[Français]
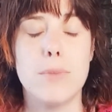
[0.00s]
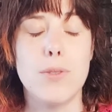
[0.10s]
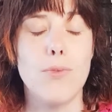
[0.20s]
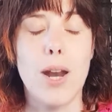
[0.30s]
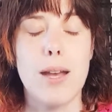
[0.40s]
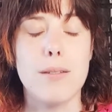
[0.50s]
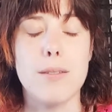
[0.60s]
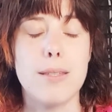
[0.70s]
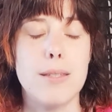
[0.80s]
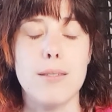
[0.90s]
voilà,
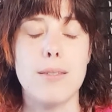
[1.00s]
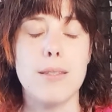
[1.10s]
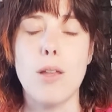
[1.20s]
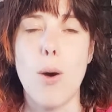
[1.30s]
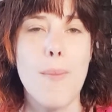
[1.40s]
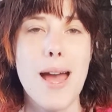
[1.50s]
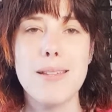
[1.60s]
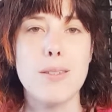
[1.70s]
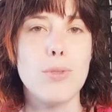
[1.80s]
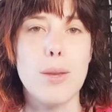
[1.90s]
c'est normal,
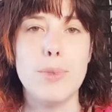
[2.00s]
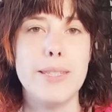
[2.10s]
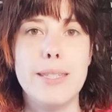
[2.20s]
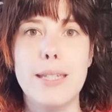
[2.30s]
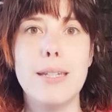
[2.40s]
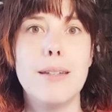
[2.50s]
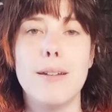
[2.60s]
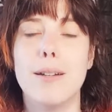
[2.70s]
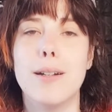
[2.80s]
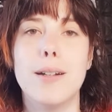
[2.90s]
c'est une amitié,
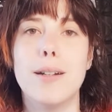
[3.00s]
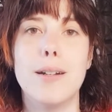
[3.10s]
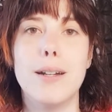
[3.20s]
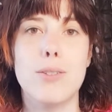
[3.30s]
euh,